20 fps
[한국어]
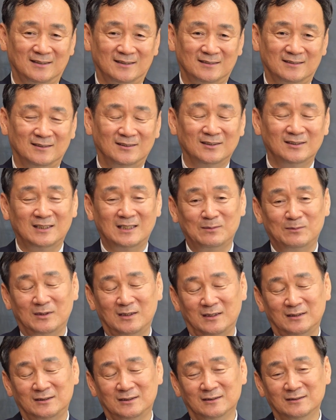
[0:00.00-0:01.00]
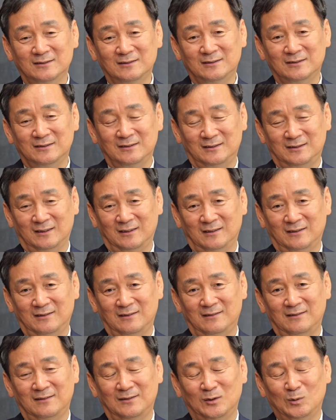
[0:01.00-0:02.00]
거기는 아마 전승절
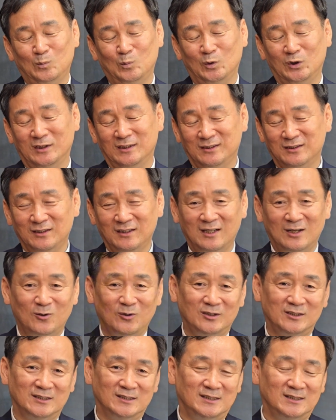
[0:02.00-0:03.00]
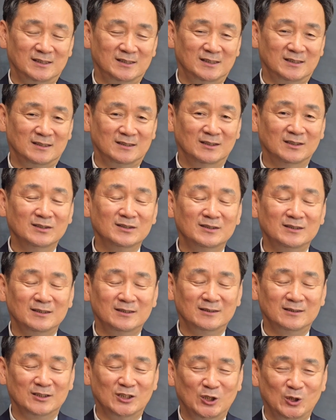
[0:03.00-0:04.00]
뭐 이걸 하고 있는지
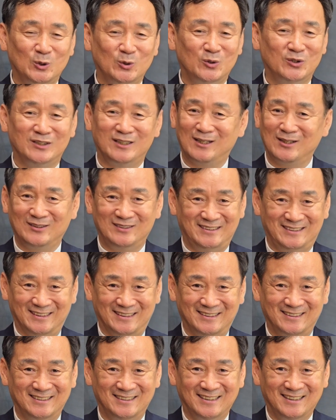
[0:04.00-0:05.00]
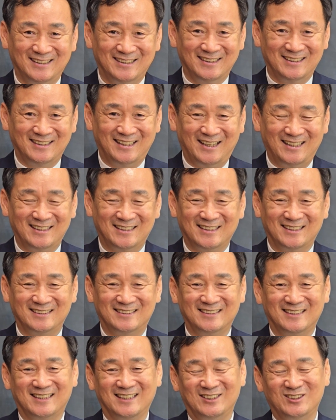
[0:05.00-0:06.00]
그것들을 기원을 하는 저는 아직까지
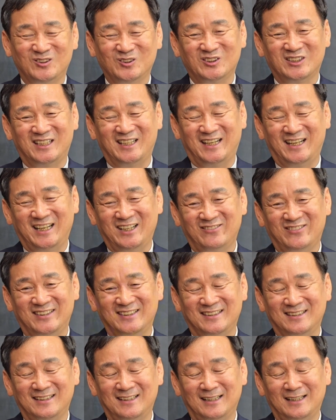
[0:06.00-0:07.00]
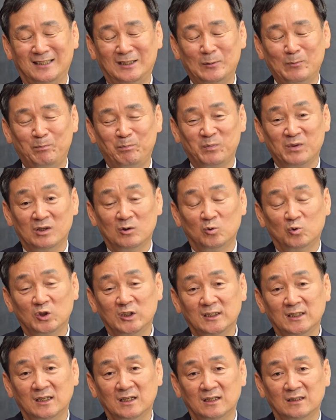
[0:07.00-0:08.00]
그까지 조사는 안 해봤는데
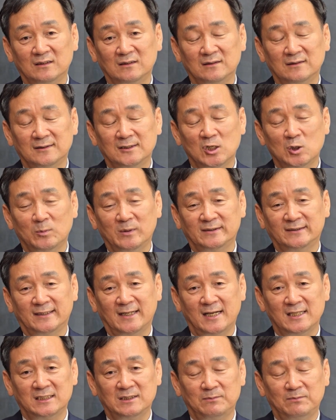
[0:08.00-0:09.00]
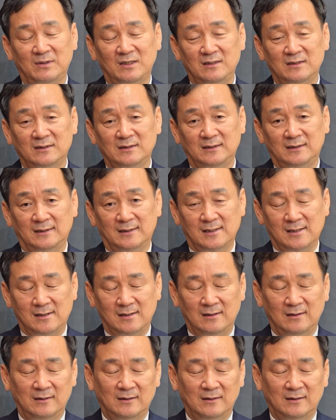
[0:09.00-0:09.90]
우리나라는 1948년인가